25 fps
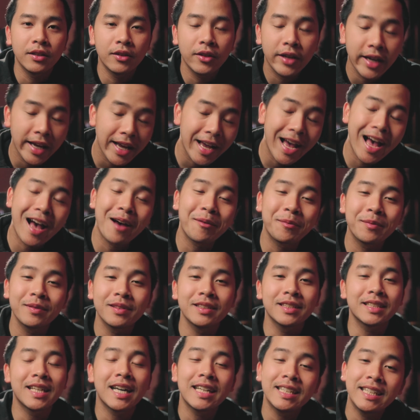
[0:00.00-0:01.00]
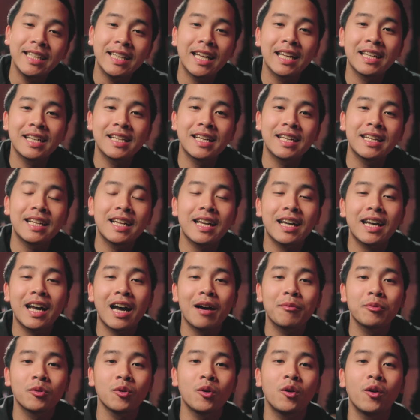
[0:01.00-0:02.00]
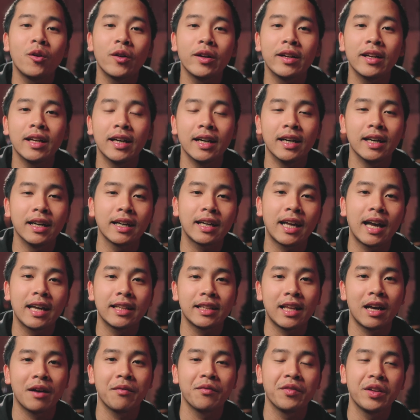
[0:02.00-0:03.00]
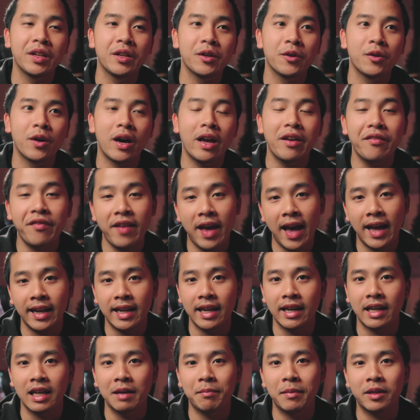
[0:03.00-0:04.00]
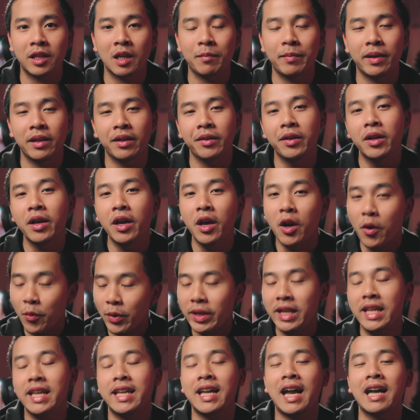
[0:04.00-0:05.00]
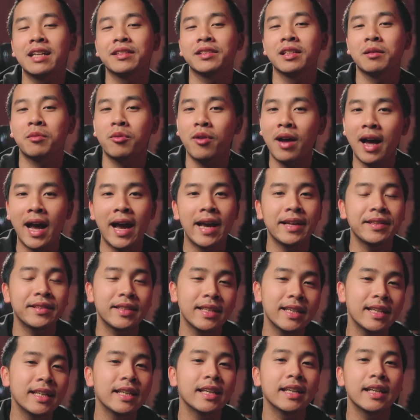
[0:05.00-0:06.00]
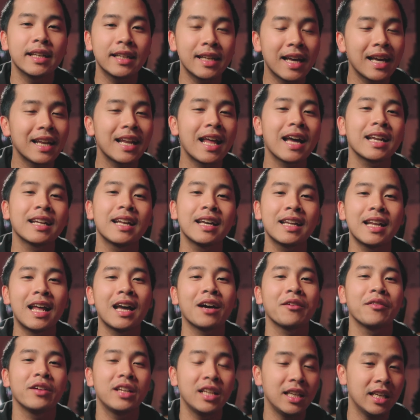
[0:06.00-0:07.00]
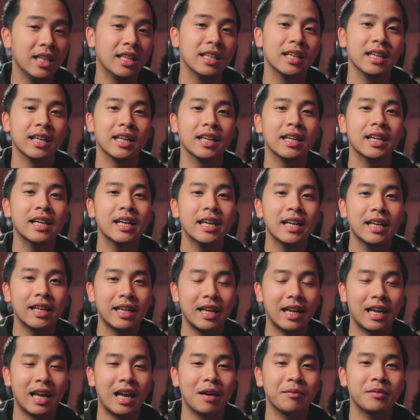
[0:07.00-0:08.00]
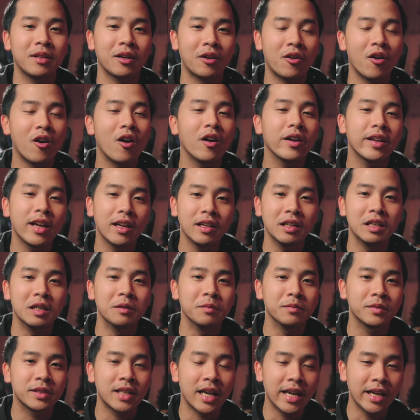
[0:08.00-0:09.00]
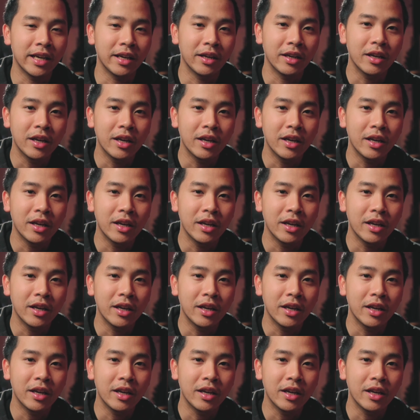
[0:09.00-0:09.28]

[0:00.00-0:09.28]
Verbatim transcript: โอเคครับทั้งนี้ทั้งนั้นนะครับทุกคนการทำวิดีโอให้แฟนเนี่ย คือมันก็เป็นวิธีการเซอร์ไพรส์ที่น่ารักน่ารักวิธีหนึ่งนะครับแต่ก็อย่าลืมใส่